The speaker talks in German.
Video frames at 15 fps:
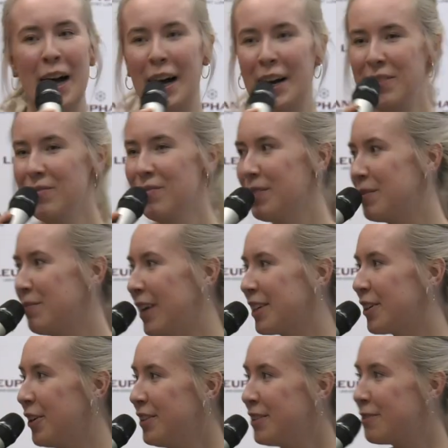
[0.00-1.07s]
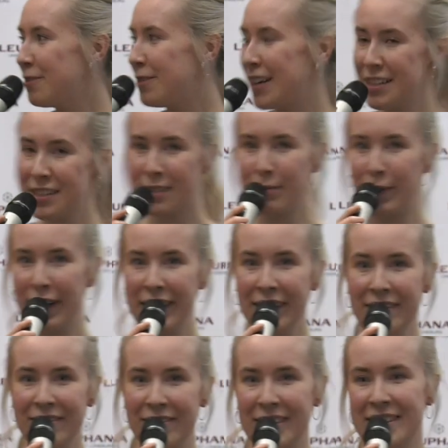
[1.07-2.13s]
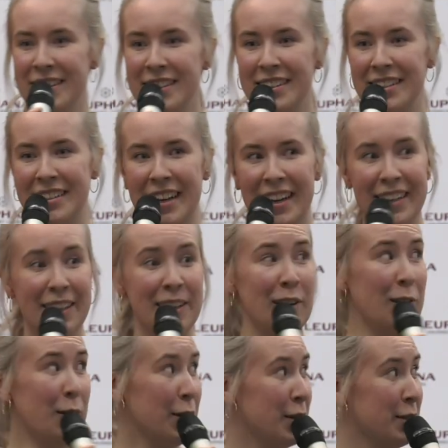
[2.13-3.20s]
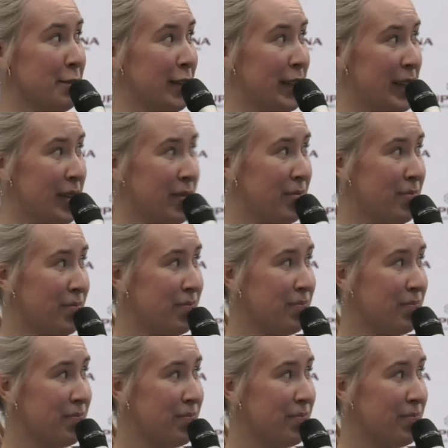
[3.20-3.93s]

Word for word: Ähm, man könnte fast meinen, wir sind in ein Loch gefallen.